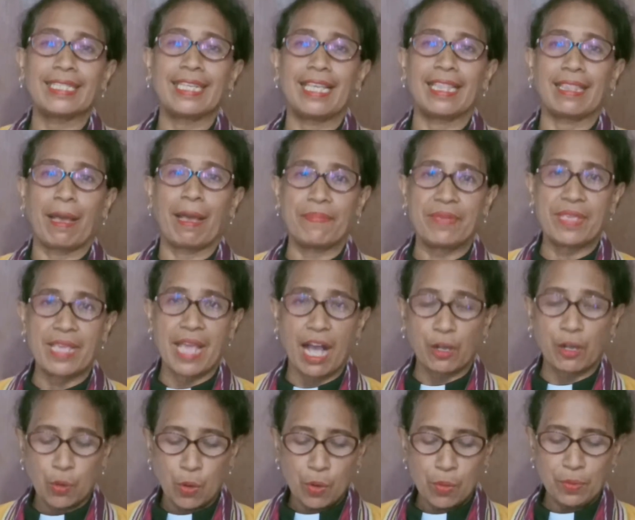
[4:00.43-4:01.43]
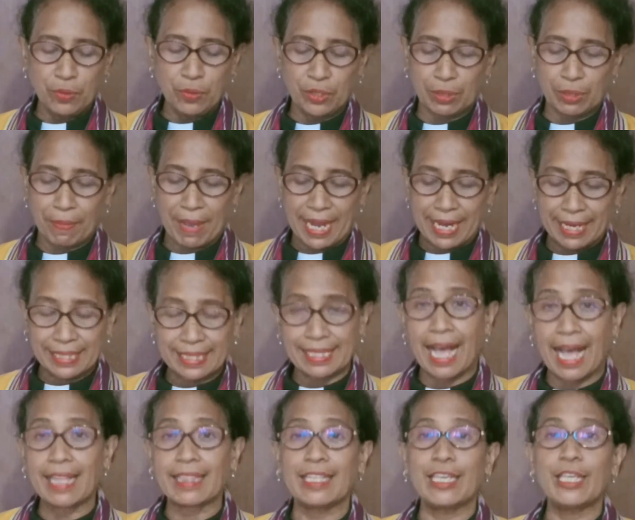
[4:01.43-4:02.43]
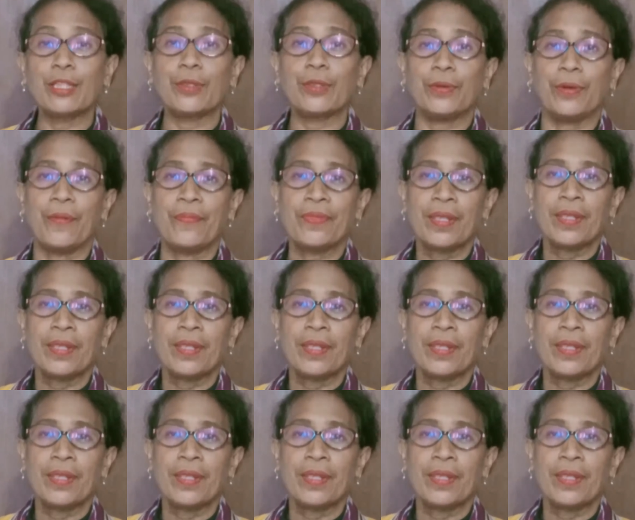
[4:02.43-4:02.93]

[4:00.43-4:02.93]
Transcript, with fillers: kitab Yakobus pada saat itu.